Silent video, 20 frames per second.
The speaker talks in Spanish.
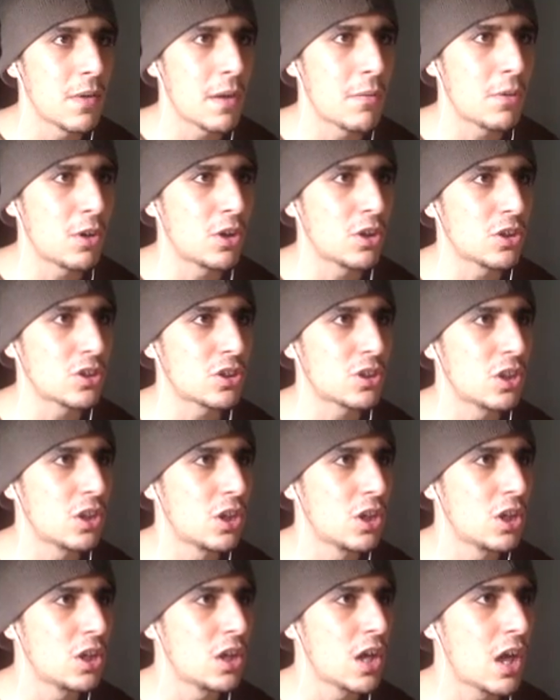Vamos.
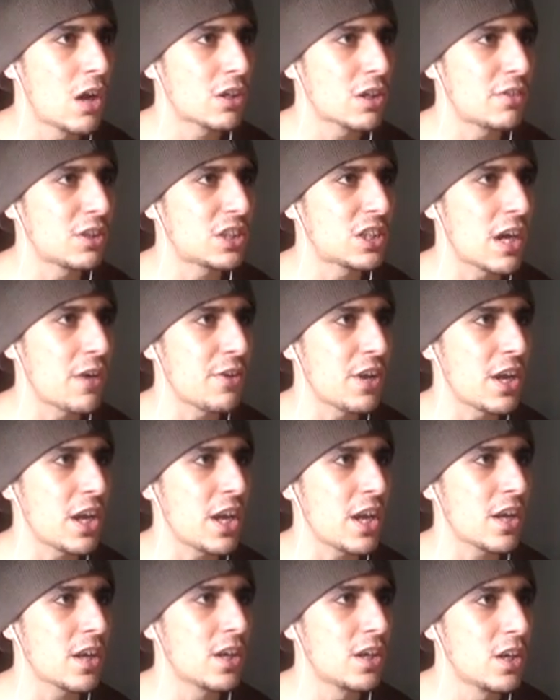Vamos a ver,
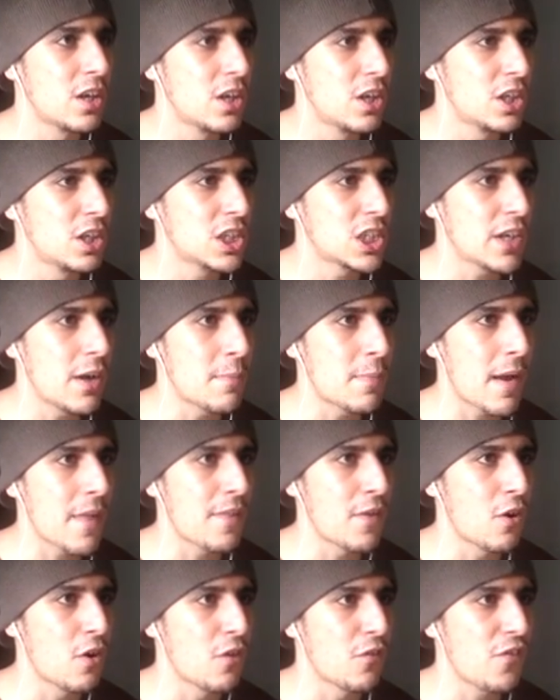Xavi. Xavi para
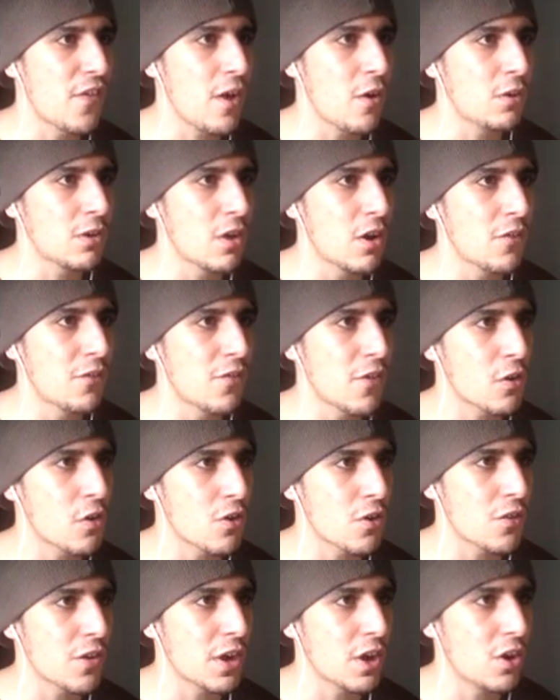lo feo con
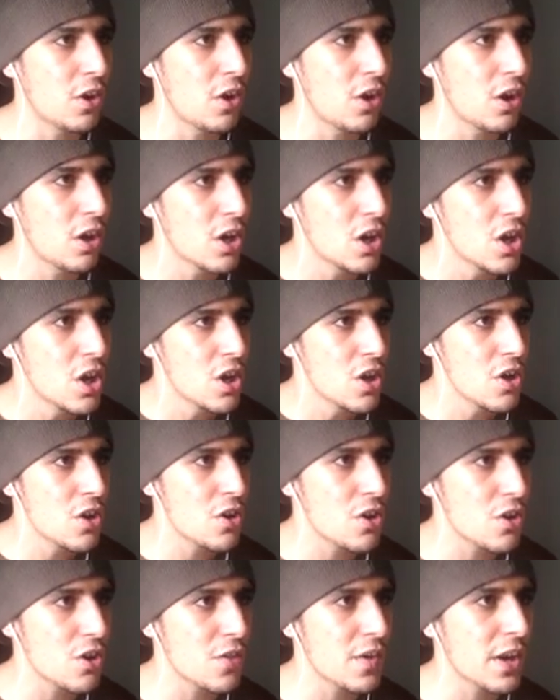Rodrigo.
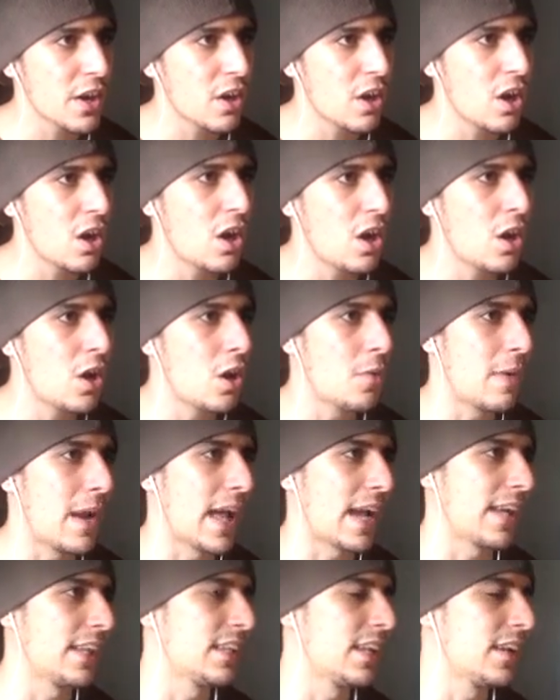Rodrigo, me
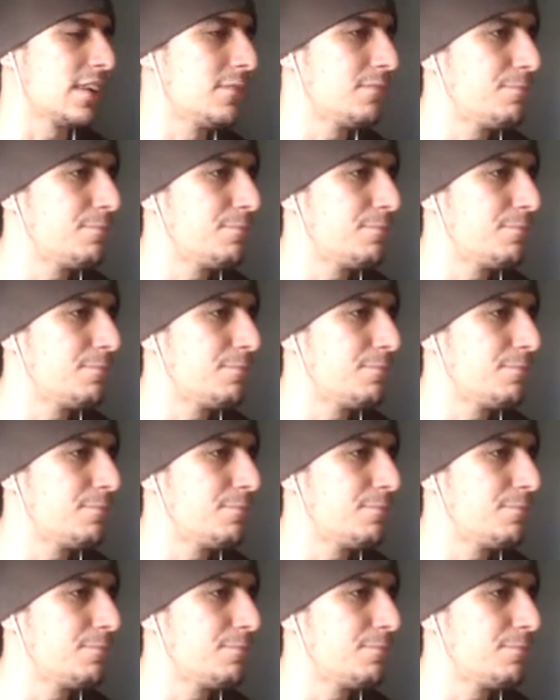la quita.